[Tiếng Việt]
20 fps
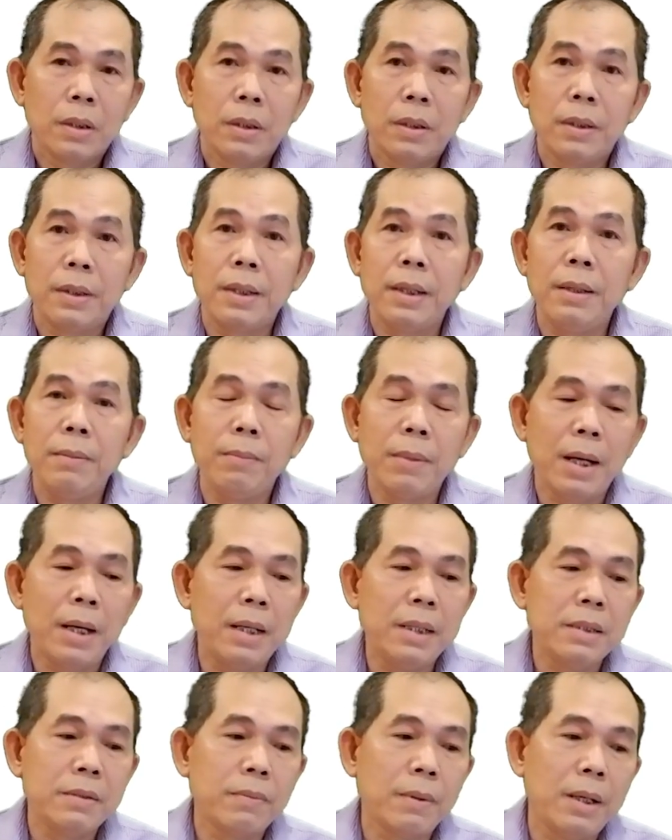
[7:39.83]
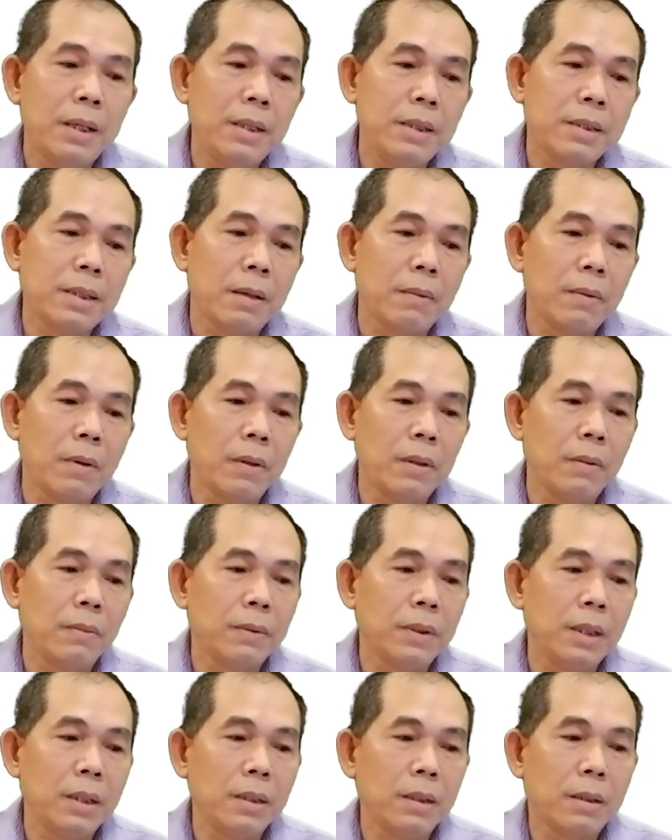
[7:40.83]
thì khi mà X và Y trao đổi
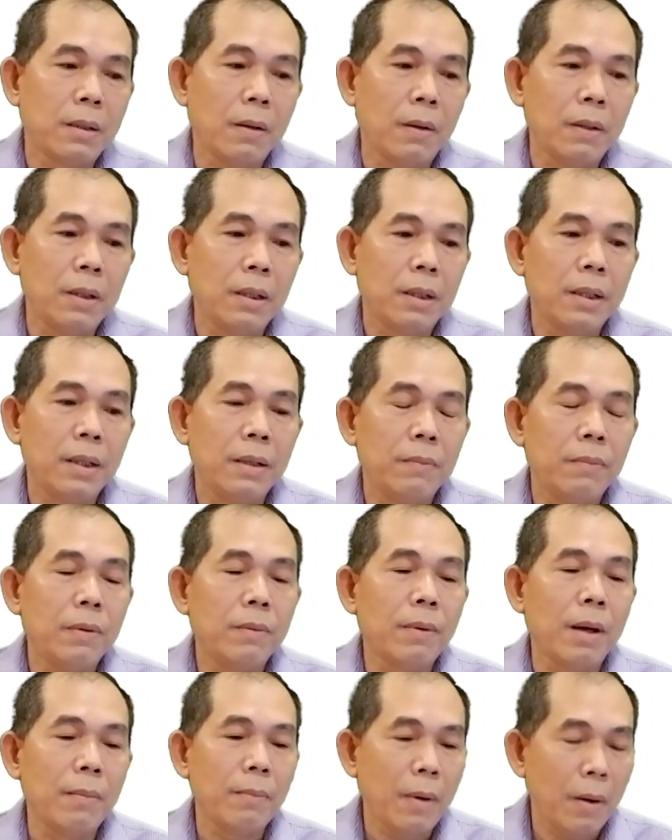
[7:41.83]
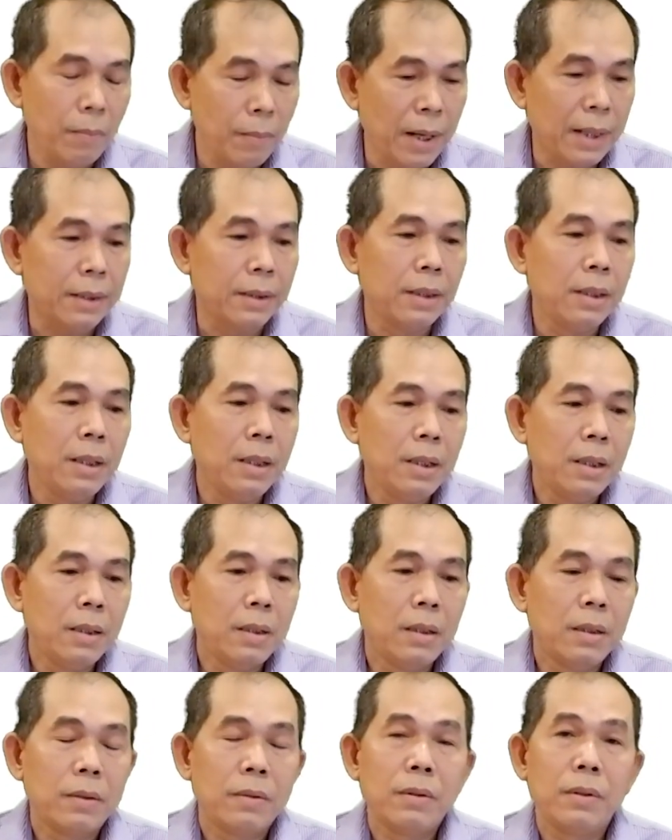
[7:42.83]
thông tin có thực hiện phương pháp bảo mật
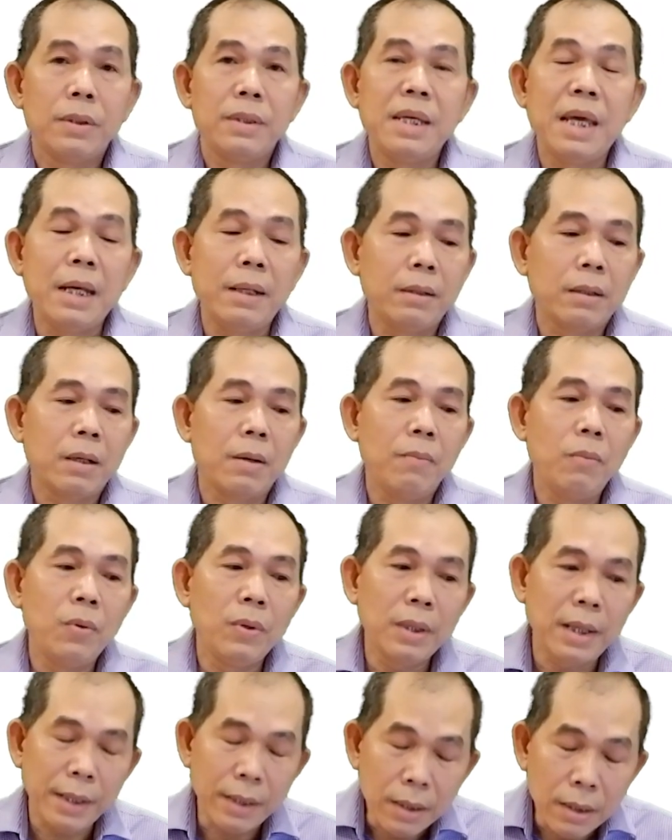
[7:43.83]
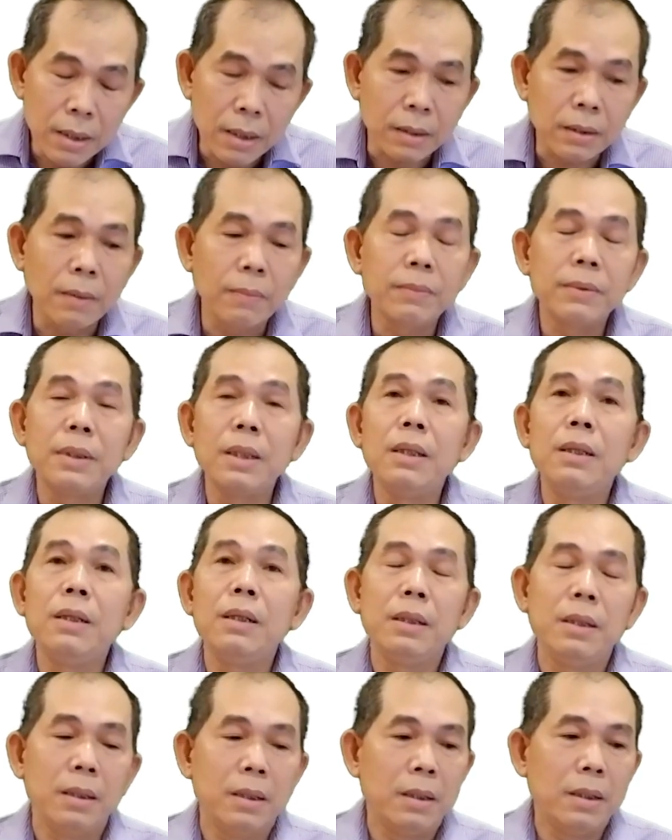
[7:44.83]
rồi Z có muốn lấy được thông tin
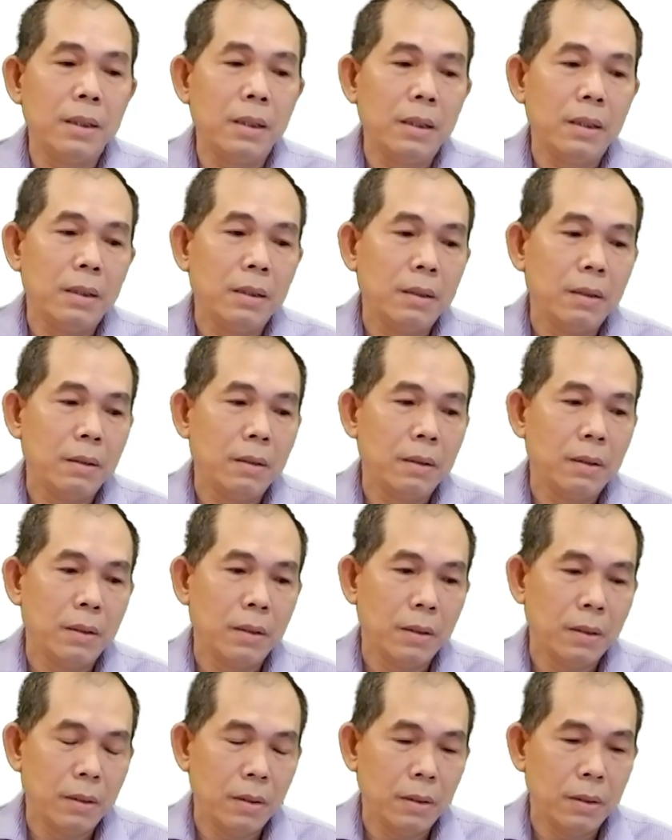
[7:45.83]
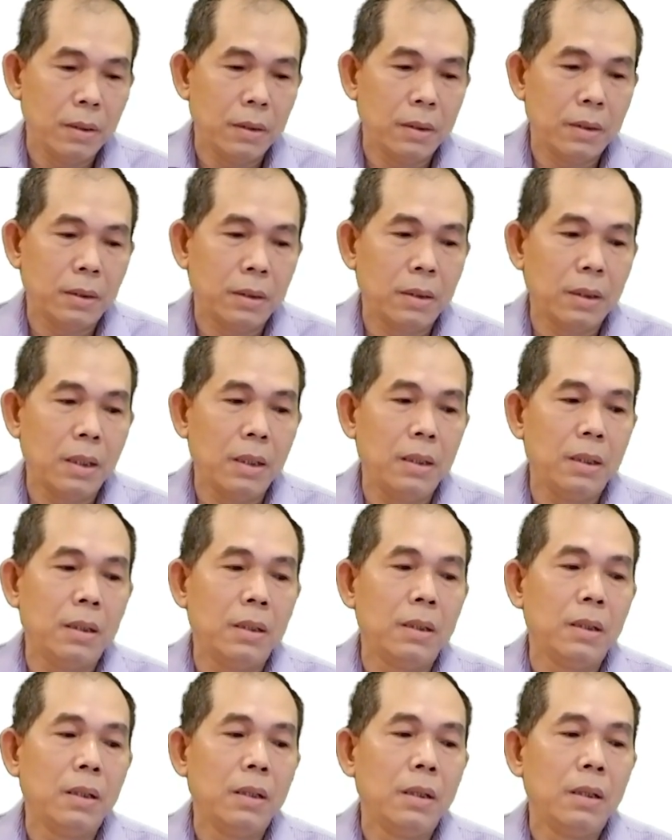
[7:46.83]
đi nữa đó thì